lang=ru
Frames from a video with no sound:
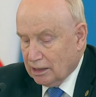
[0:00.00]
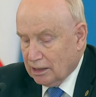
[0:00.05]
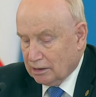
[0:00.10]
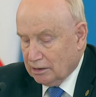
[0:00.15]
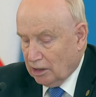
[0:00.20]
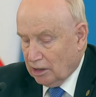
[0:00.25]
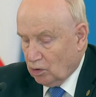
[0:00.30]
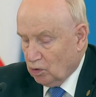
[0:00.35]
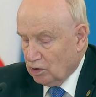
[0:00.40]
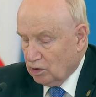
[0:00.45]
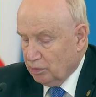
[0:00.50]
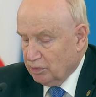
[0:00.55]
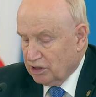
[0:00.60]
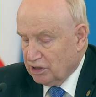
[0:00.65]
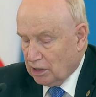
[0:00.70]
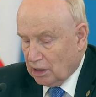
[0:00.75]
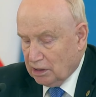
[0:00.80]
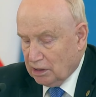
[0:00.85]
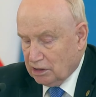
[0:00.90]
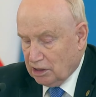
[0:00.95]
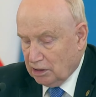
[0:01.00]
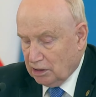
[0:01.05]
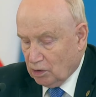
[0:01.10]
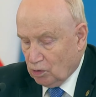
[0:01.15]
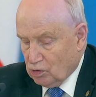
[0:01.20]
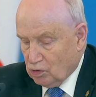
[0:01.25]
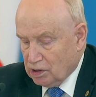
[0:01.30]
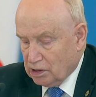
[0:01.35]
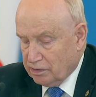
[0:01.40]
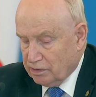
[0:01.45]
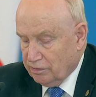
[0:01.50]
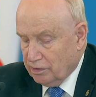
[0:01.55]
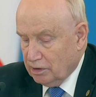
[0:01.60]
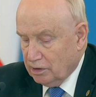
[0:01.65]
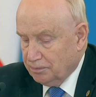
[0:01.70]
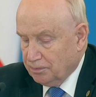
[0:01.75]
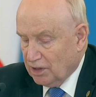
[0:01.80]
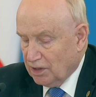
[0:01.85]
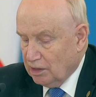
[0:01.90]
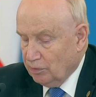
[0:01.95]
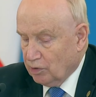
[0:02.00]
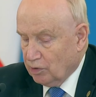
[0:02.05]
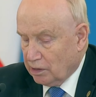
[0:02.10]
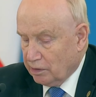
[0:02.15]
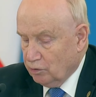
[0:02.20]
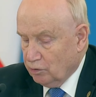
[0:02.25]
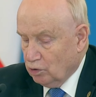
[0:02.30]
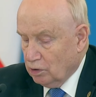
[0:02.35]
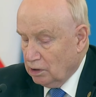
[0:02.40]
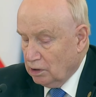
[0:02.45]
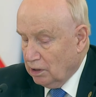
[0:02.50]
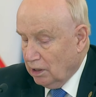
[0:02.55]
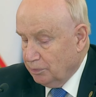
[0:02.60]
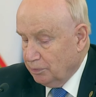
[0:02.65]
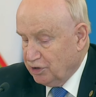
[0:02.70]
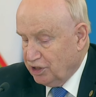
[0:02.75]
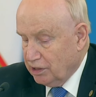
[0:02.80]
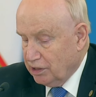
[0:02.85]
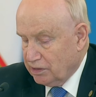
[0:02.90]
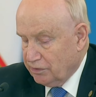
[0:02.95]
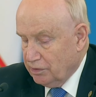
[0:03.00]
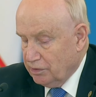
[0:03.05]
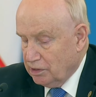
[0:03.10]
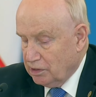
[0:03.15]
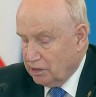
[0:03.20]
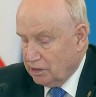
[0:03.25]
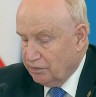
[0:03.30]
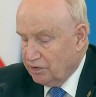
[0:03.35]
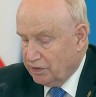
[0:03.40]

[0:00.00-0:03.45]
к народам стран Содружества и мировой общественности